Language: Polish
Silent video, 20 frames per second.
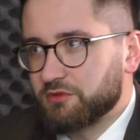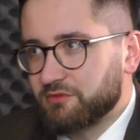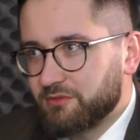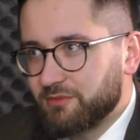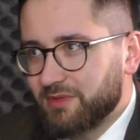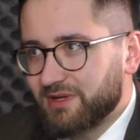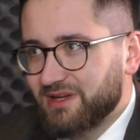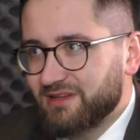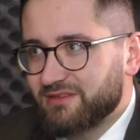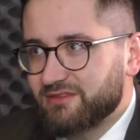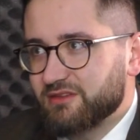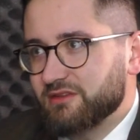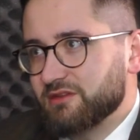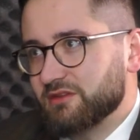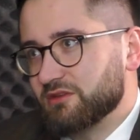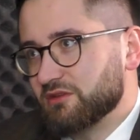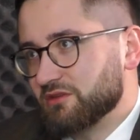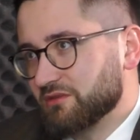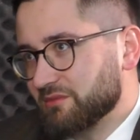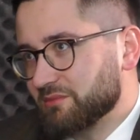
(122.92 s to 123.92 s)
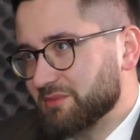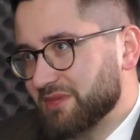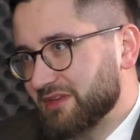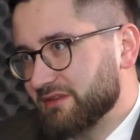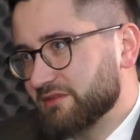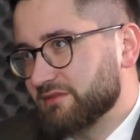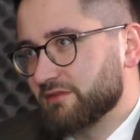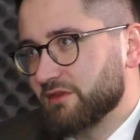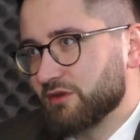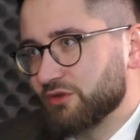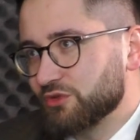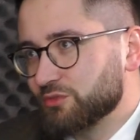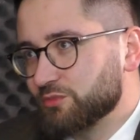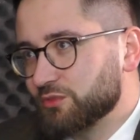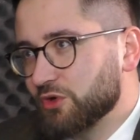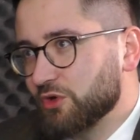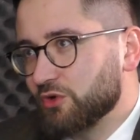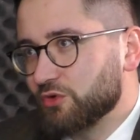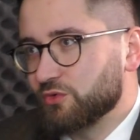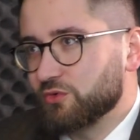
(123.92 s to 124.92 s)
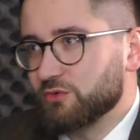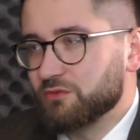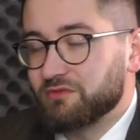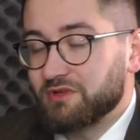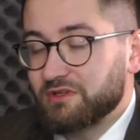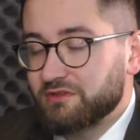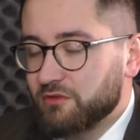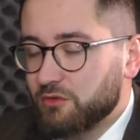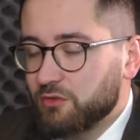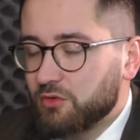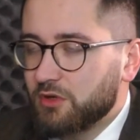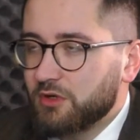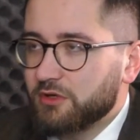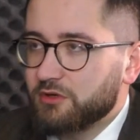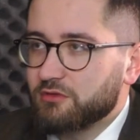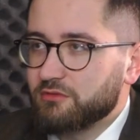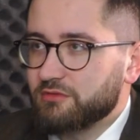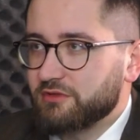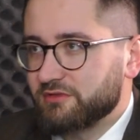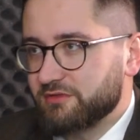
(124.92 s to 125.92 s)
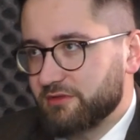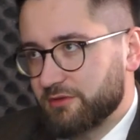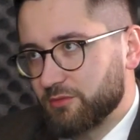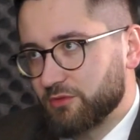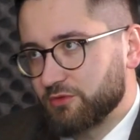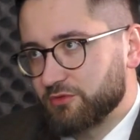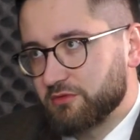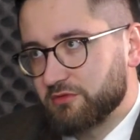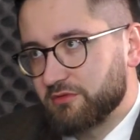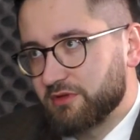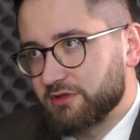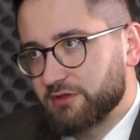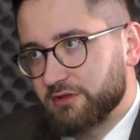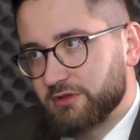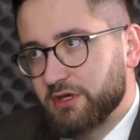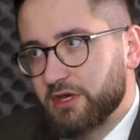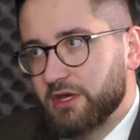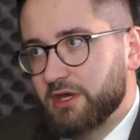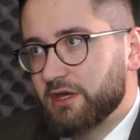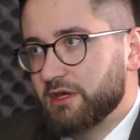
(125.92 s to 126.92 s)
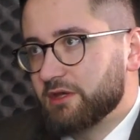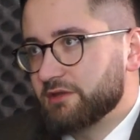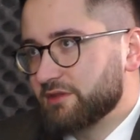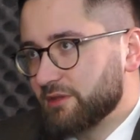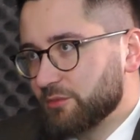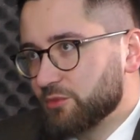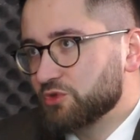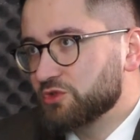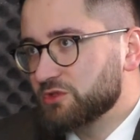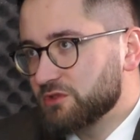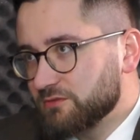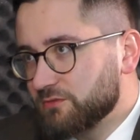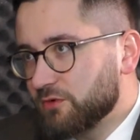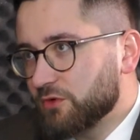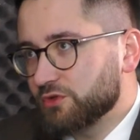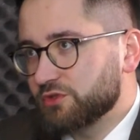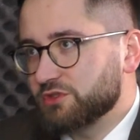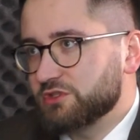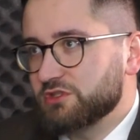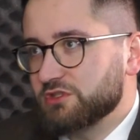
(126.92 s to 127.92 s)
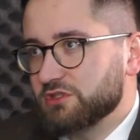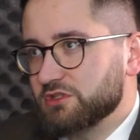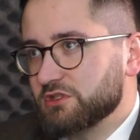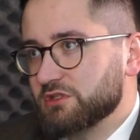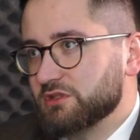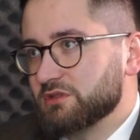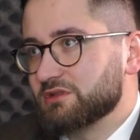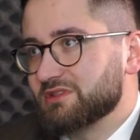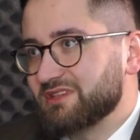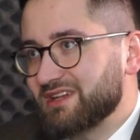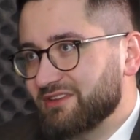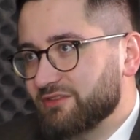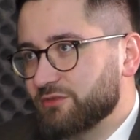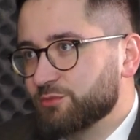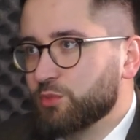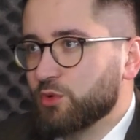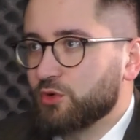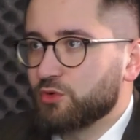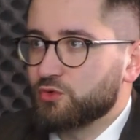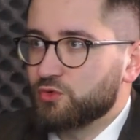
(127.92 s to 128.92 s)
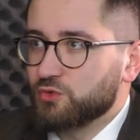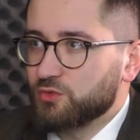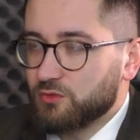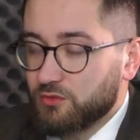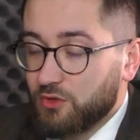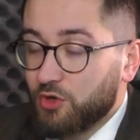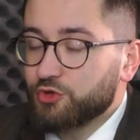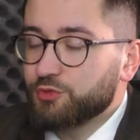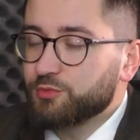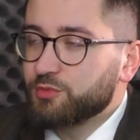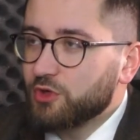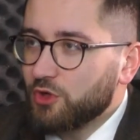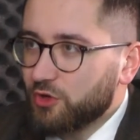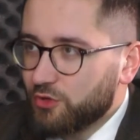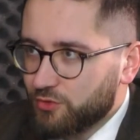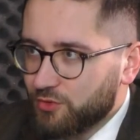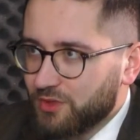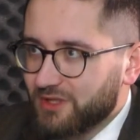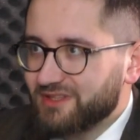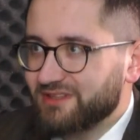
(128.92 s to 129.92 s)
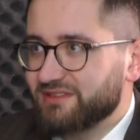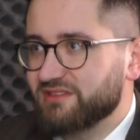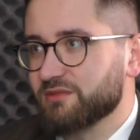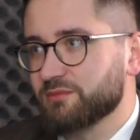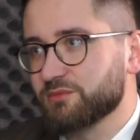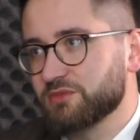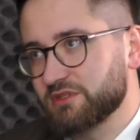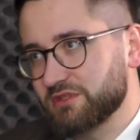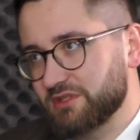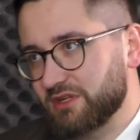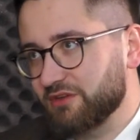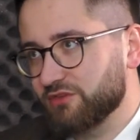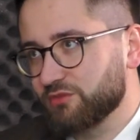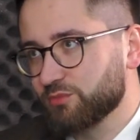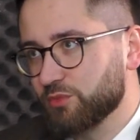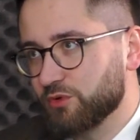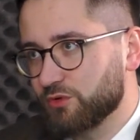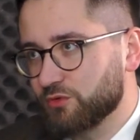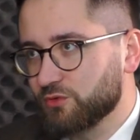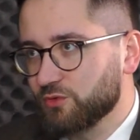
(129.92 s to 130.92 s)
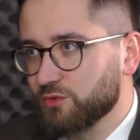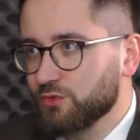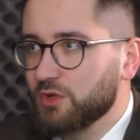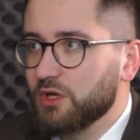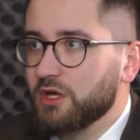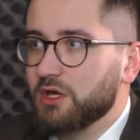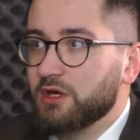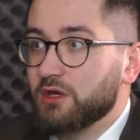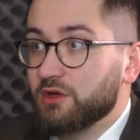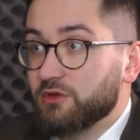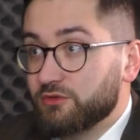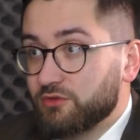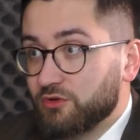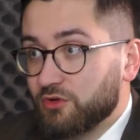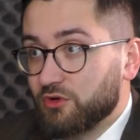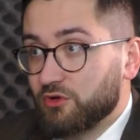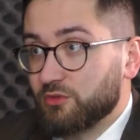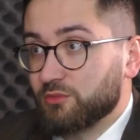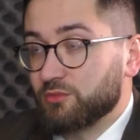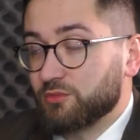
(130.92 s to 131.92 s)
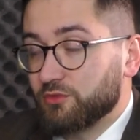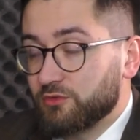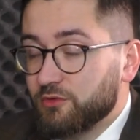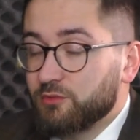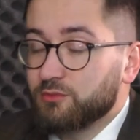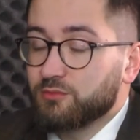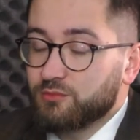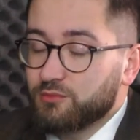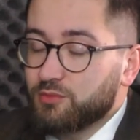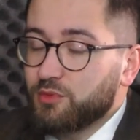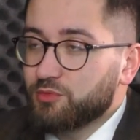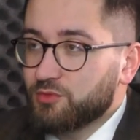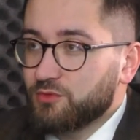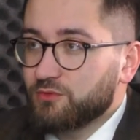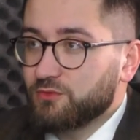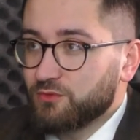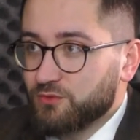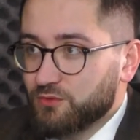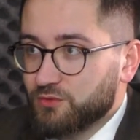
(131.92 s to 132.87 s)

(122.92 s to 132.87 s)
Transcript: nowe magazyny, nowe miejsca odbioru, węzeł kolejowy jest remontowany. Te możliwości transportu, odbioru, a następnie transportu są, są po prostu